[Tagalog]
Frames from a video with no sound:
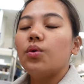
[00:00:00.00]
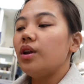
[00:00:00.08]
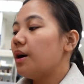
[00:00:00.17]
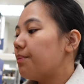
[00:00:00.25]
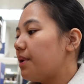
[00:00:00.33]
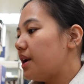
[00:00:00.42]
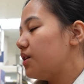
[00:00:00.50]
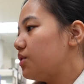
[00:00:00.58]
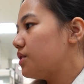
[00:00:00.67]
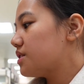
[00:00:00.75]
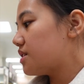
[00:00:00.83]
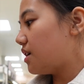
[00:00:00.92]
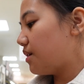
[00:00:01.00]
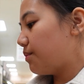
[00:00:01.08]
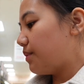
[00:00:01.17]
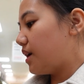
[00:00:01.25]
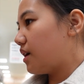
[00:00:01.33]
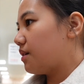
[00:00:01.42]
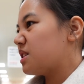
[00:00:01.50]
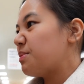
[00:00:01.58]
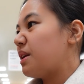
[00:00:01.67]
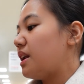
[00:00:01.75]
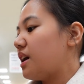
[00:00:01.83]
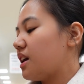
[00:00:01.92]
kulang pala yung isang bag. Kasi
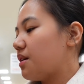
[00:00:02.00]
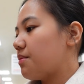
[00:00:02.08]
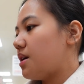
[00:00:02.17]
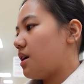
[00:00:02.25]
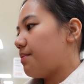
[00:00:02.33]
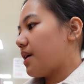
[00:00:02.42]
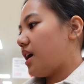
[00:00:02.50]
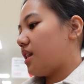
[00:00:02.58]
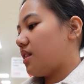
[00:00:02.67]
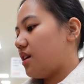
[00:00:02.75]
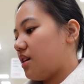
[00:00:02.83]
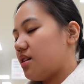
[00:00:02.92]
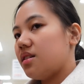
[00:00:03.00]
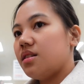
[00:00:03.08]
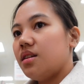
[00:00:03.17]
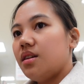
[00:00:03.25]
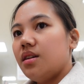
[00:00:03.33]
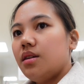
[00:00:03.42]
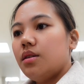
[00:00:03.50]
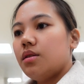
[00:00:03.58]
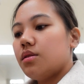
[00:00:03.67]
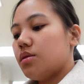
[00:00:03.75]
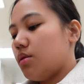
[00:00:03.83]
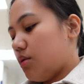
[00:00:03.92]
malalaking mga pakete.
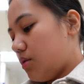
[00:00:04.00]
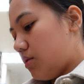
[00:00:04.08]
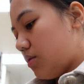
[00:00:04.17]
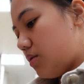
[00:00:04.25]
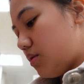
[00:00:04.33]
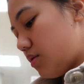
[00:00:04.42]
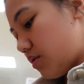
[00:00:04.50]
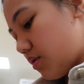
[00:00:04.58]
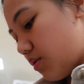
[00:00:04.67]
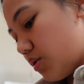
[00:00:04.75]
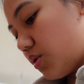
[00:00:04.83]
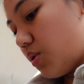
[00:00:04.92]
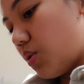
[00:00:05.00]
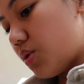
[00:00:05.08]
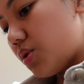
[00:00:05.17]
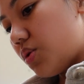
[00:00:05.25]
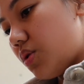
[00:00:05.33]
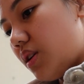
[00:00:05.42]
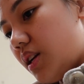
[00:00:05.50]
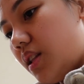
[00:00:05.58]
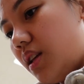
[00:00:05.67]
So, gustong-gusto nila